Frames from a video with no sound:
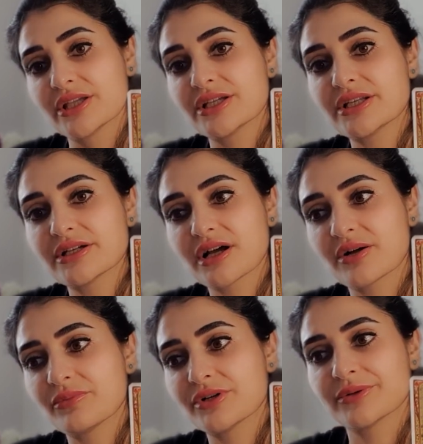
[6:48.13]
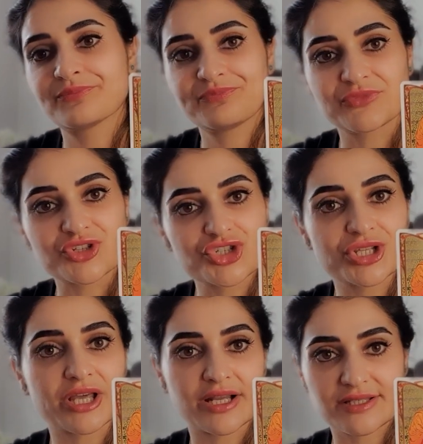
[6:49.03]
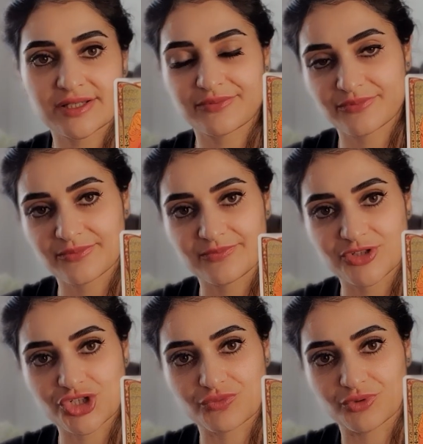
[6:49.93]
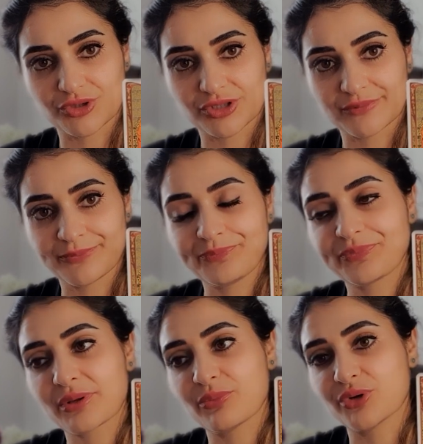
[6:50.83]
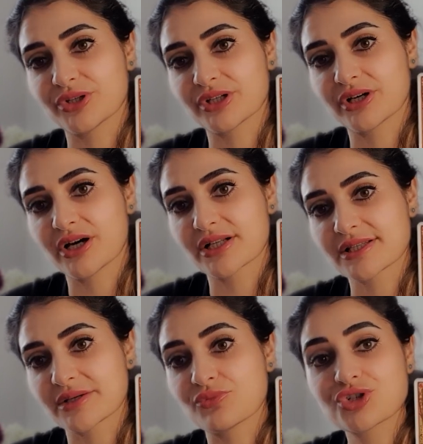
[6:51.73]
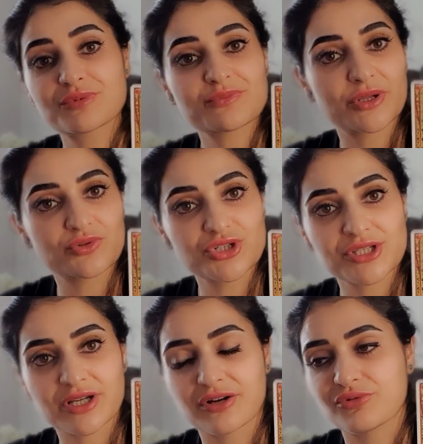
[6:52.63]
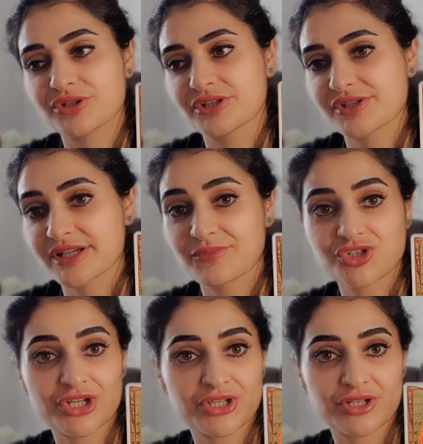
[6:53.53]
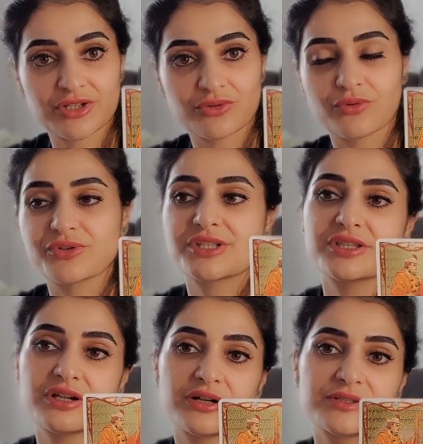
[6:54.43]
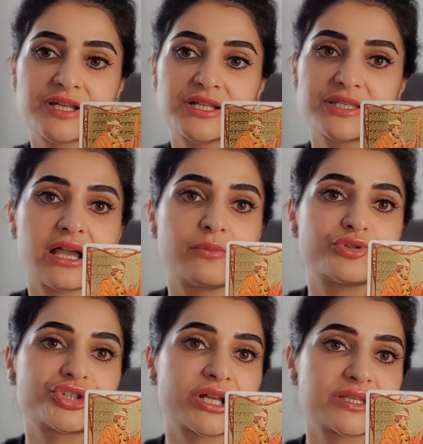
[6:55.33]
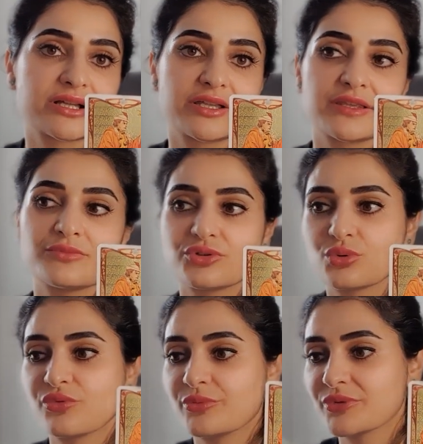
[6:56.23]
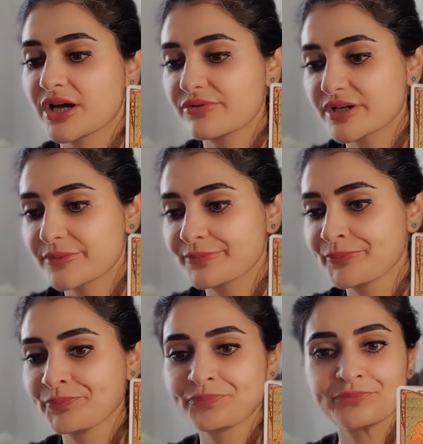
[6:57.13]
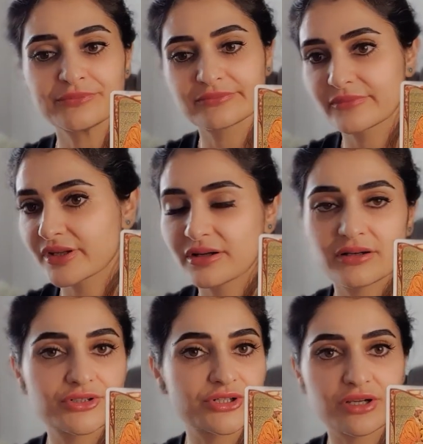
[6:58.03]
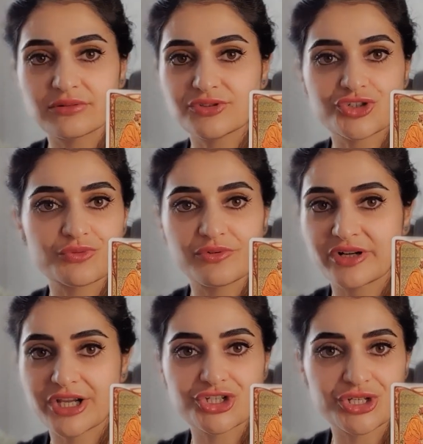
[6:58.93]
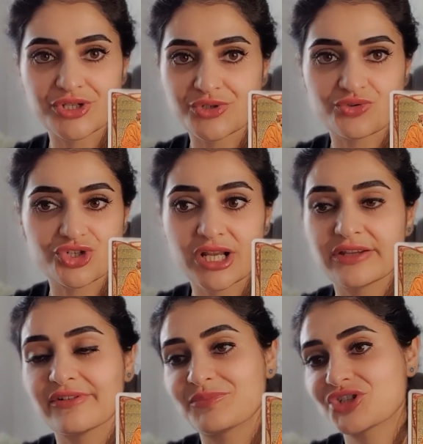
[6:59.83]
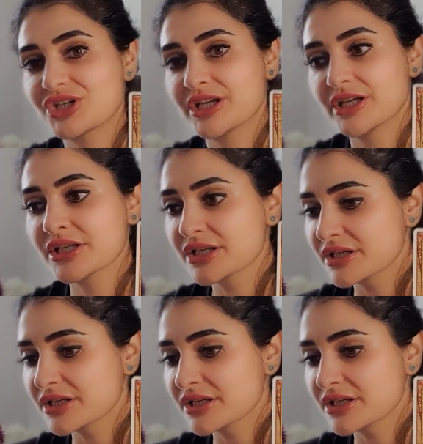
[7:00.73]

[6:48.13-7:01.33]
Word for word: или как бы начинать с чего-то по этой карте. Может быть, получите какое-то сообщение или новость. Это как, знаете, обучаться каким-то новым навыкам, чего вы раньше не изучали, и вообще